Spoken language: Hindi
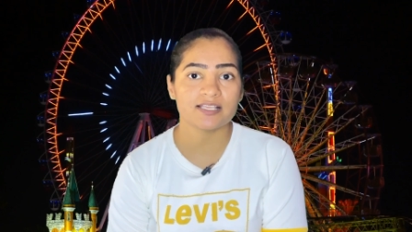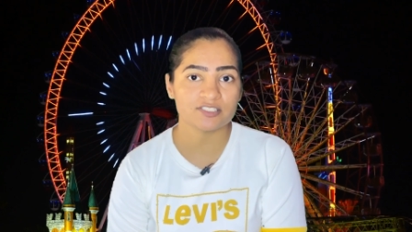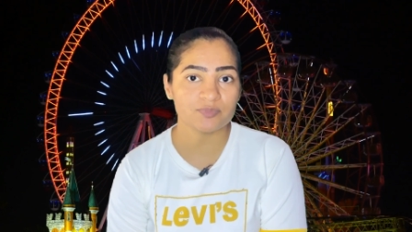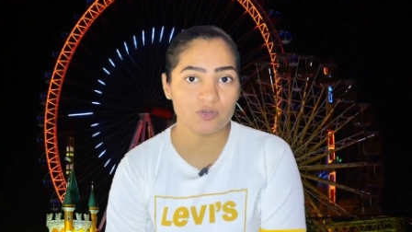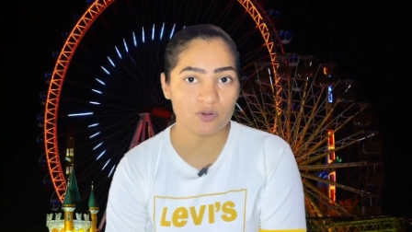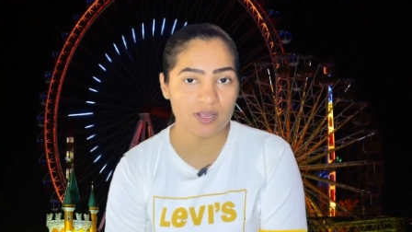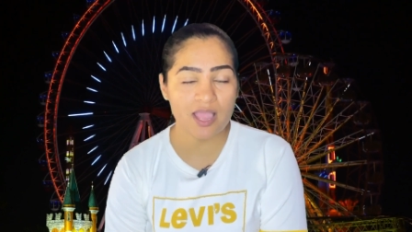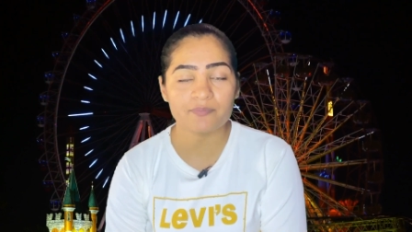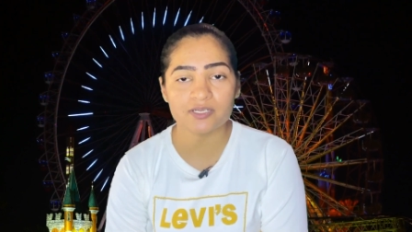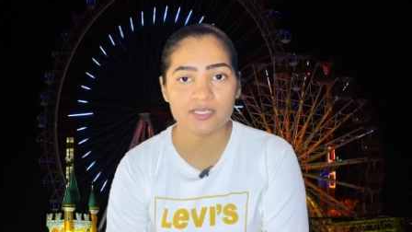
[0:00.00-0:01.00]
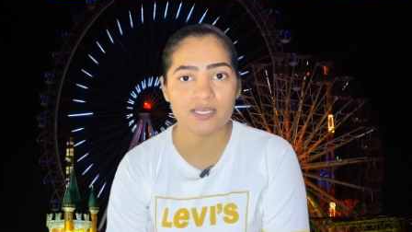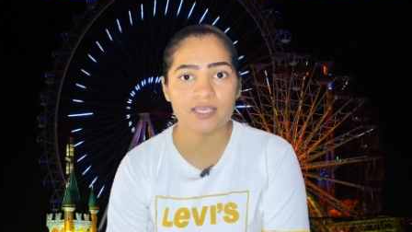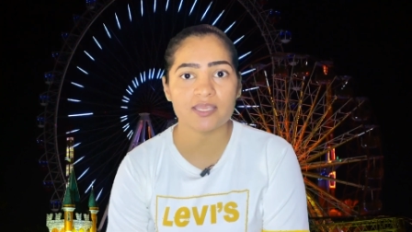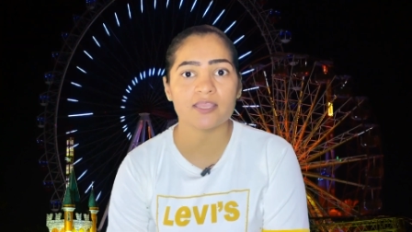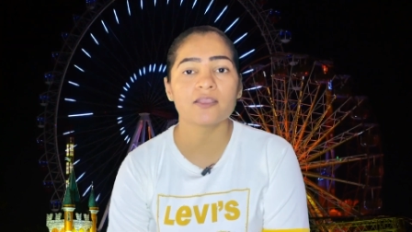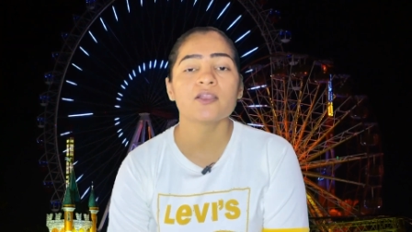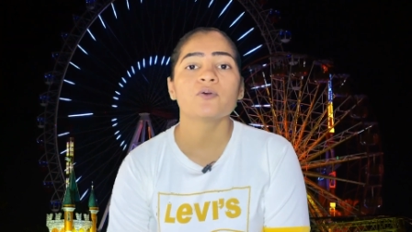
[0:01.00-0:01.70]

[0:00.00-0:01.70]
सेल्स में लोग काम कर रहे हैं